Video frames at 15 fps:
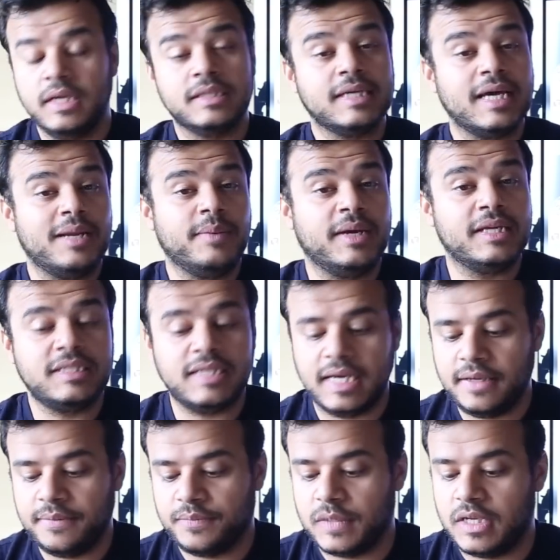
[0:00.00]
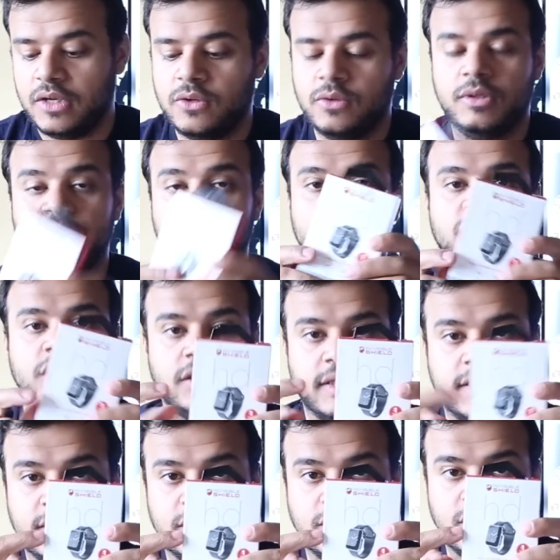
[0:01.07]
نتكلم على شيء اللي هو الشيلد
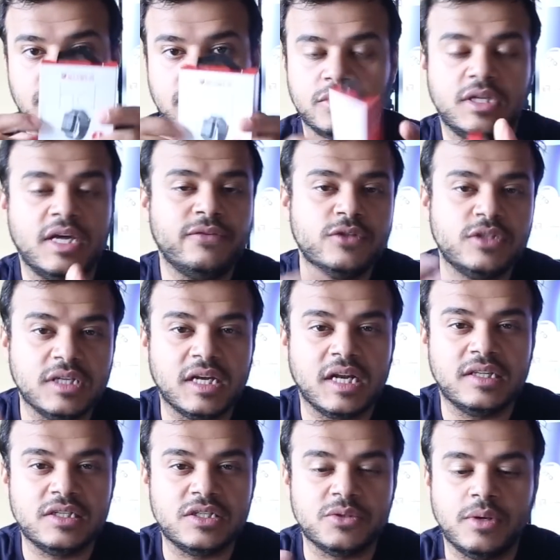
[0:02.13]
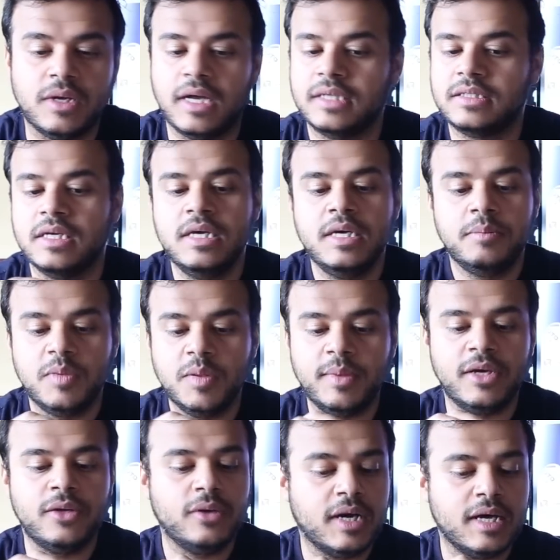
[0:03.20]
اللي تقدر تحطه تعرفوا استكرات الجوالات
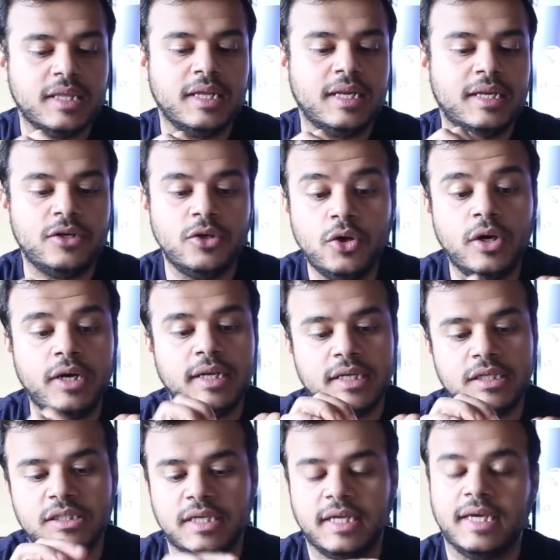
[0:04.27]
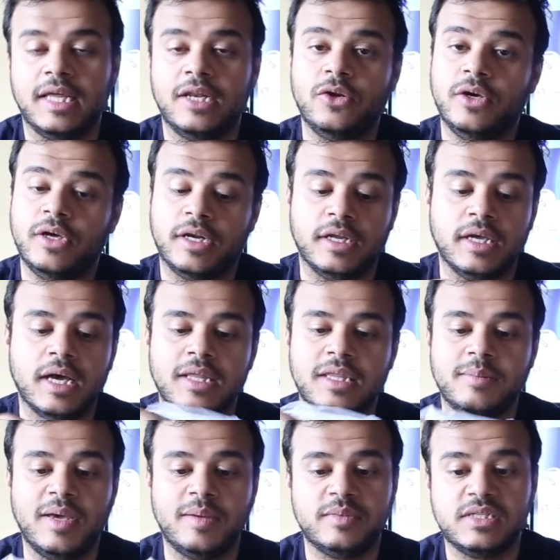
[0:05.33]
بما انه هذه النوع اللي انا شاريه هي النوع
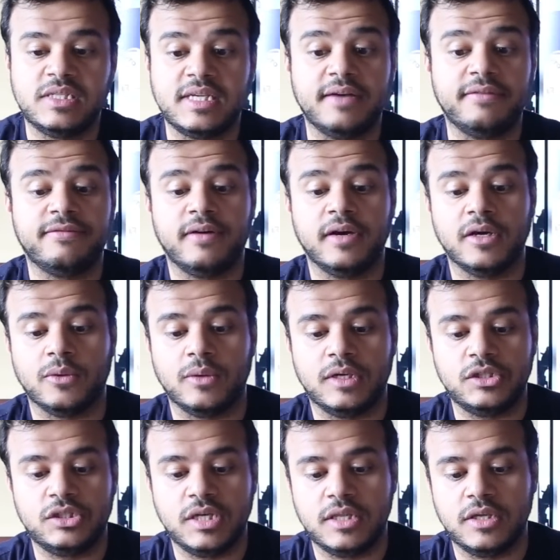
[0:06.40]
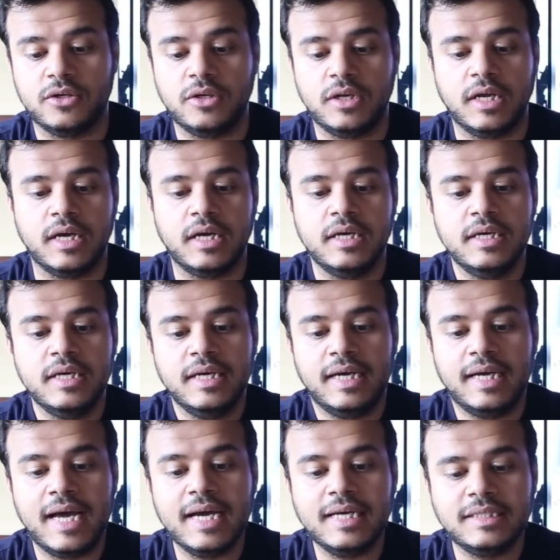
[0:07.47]
الرياضي ما هي بالسافاير والاشياء دي كلها
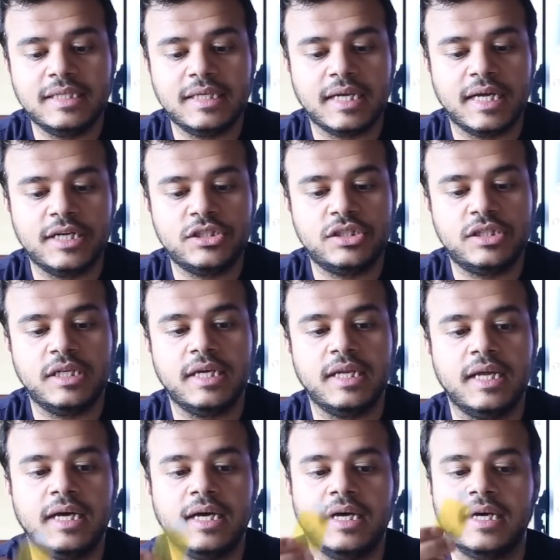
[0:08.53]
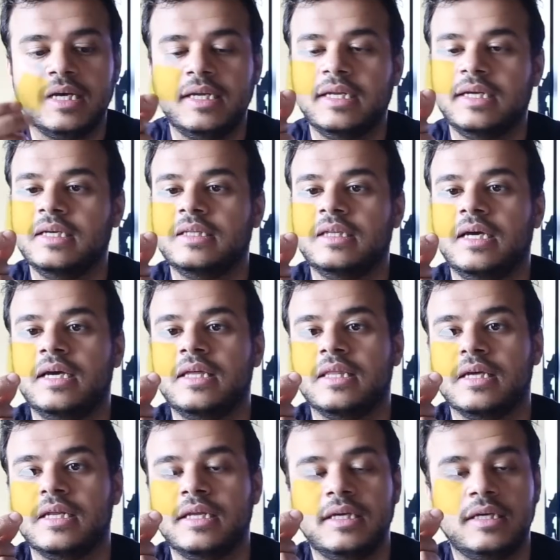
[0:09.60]
اقدر اشتري لها القطعه
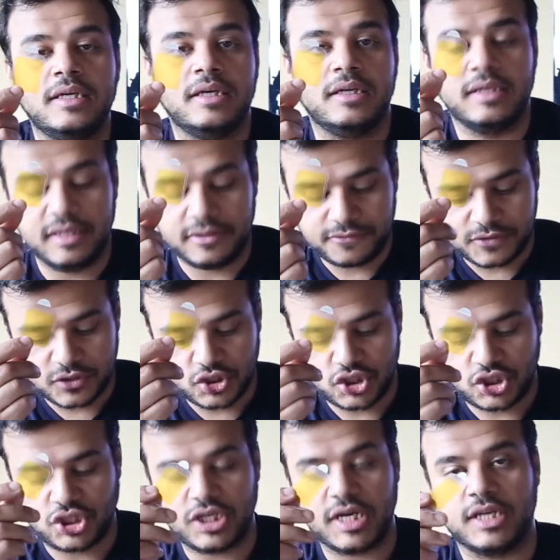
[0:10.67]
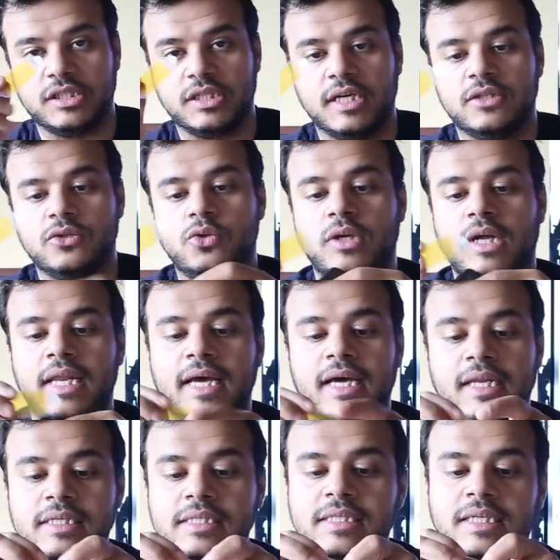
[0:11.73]
هذه اللي هي نفس الشاشه حتكون عليها
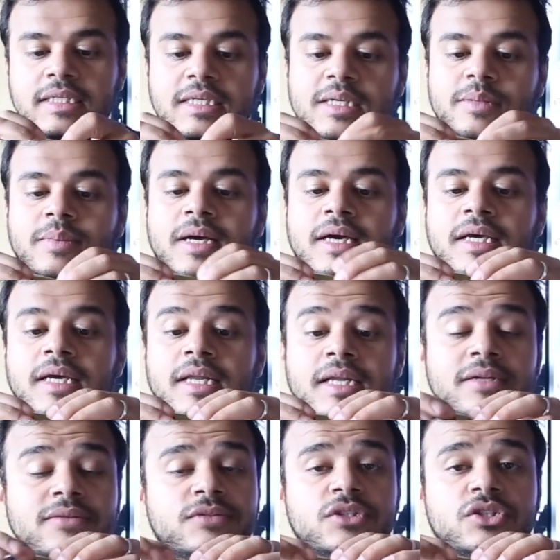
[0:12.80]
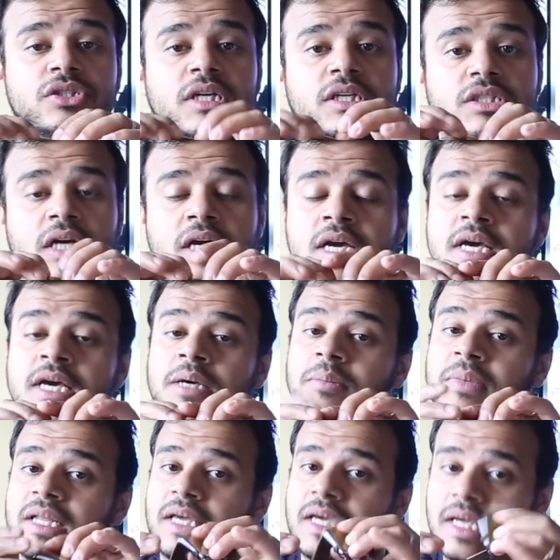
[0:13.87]
لصقه حمايه لنفس الشاشه
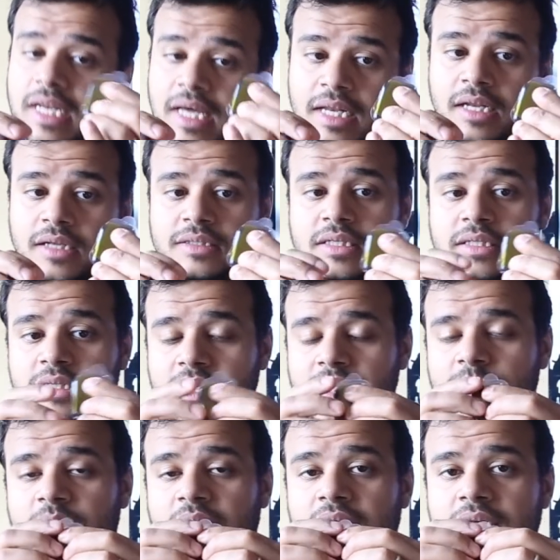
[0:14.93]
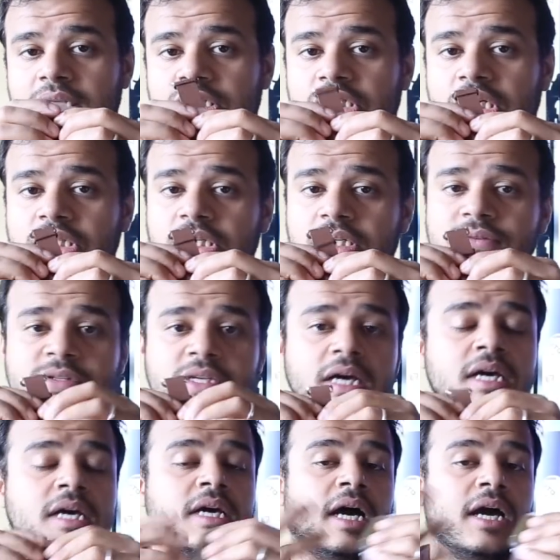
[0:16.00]
من خلال لصقه الحمايه للشاشه
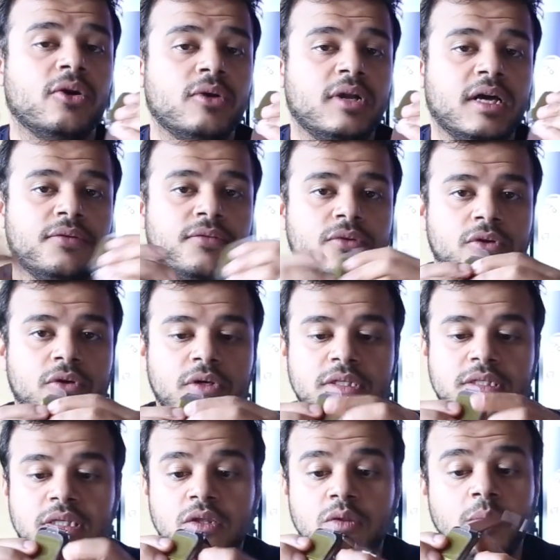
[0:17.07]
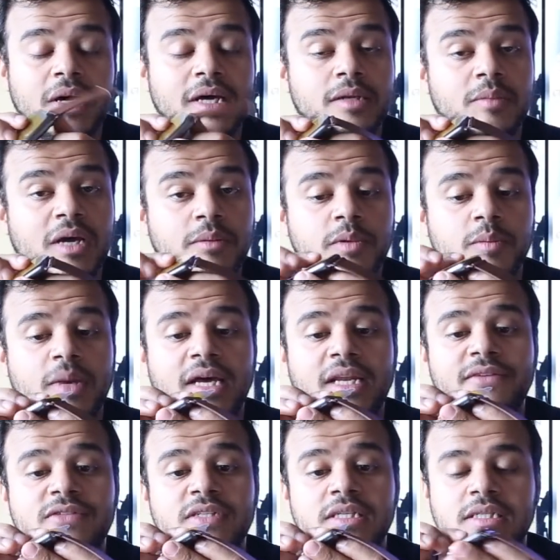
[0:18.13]
نفسها حيكون اعرف انه استثماري محمي مع
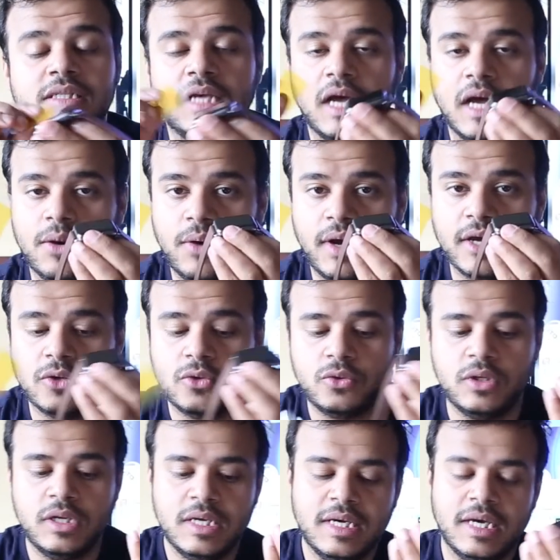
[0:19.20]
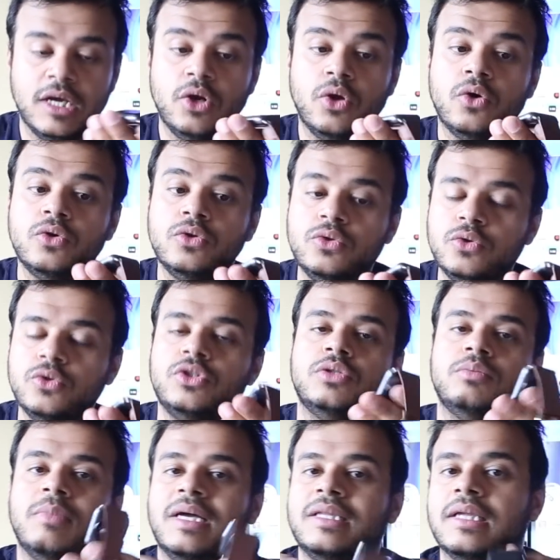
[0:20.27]
نفس الساعه وحيكون
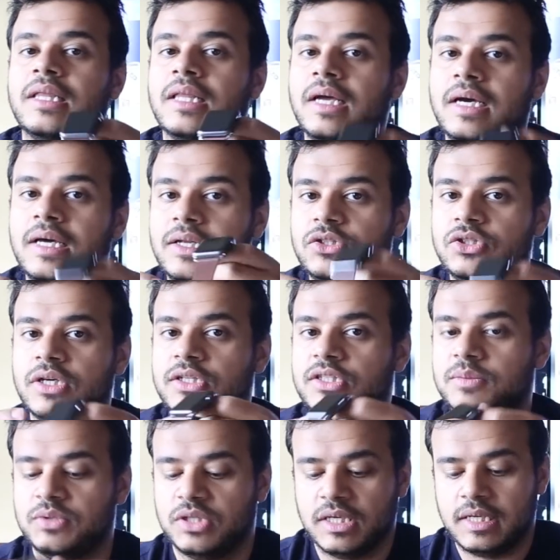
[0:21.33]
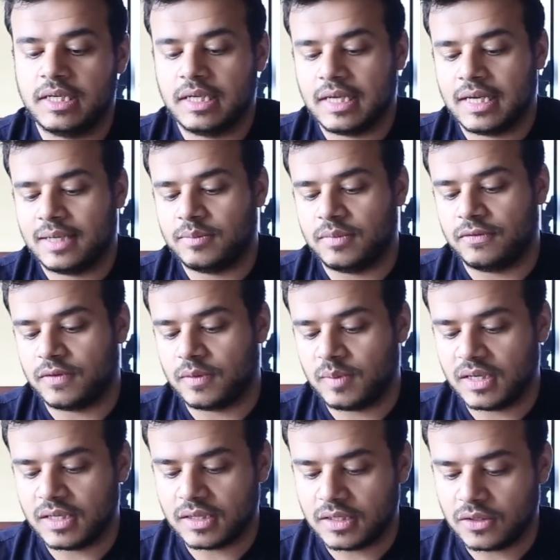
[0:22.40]
الخدوش ما تطلع على الشاشه بشكل كامل
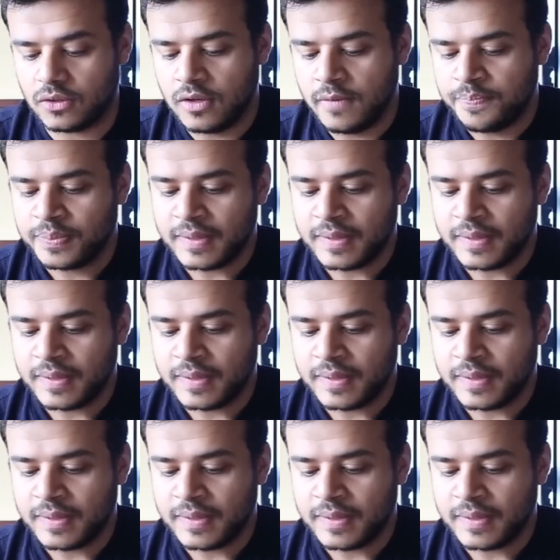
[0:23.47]
فبحيث انه